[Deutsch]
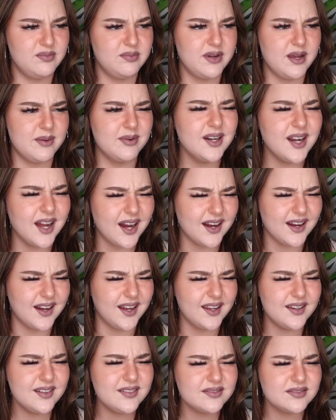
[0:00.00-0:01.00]
Pamela
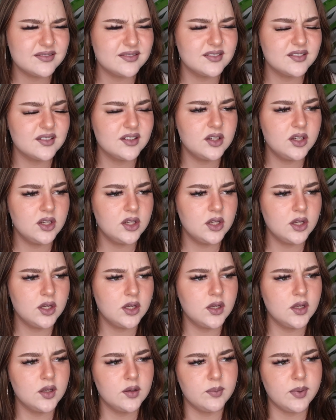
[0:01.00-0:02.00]
Reif
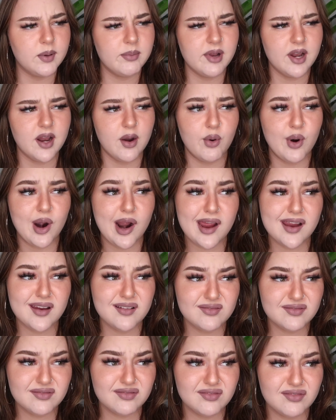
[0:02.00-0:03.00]
Pamela
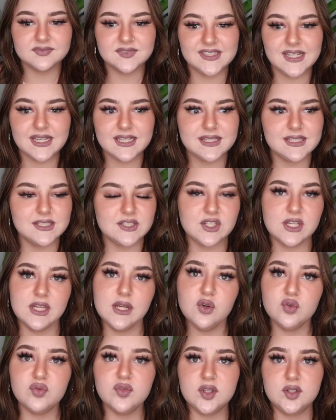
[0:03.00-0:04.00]
Rive 60
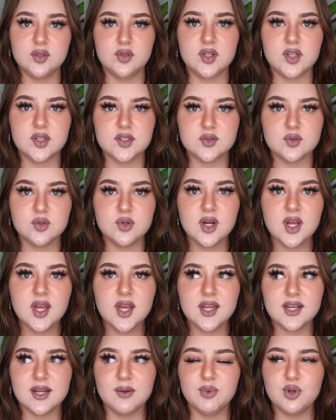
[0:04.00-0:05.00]
Kilo wiegt oder so,
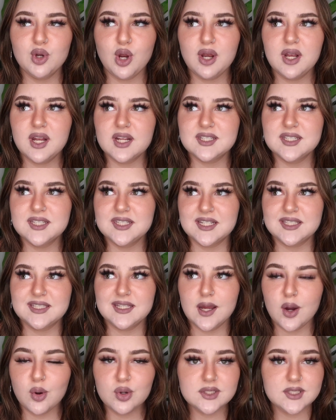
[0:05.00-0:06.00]
dann bedeutet das nicht, dass
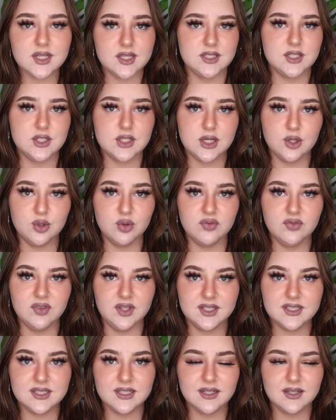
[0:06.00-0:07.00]
ihr auch 60 Kilo
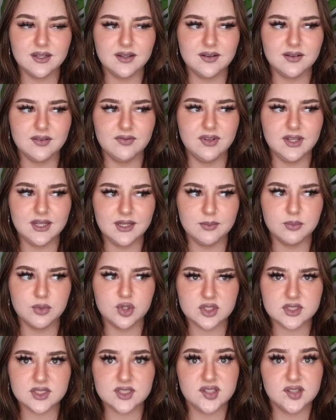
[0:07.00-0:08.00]
wiegt, wiegen
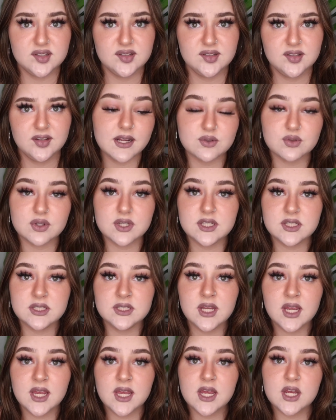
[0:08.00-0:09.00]
müsst. Also ich
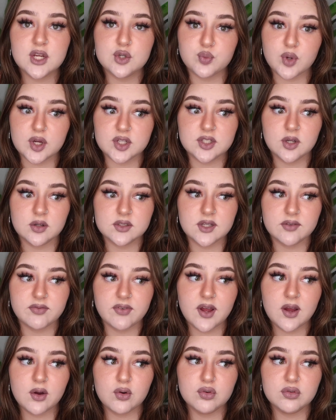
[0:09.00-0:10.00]
spreche aus
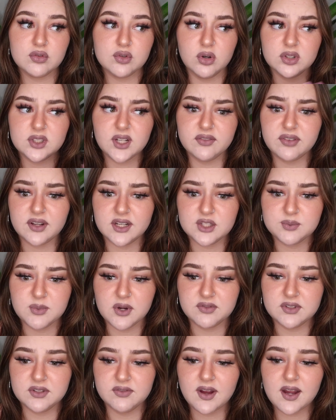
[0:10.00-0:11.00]
Erfahrung, guckt einfach nicht mehr
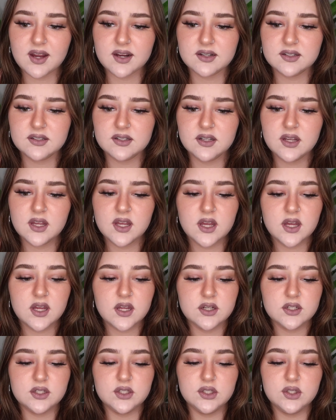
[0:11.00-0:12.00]
auf die Waage,
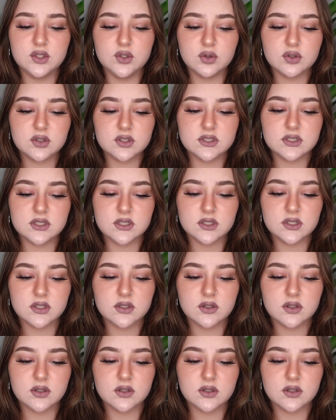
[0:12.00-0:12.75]
die juckt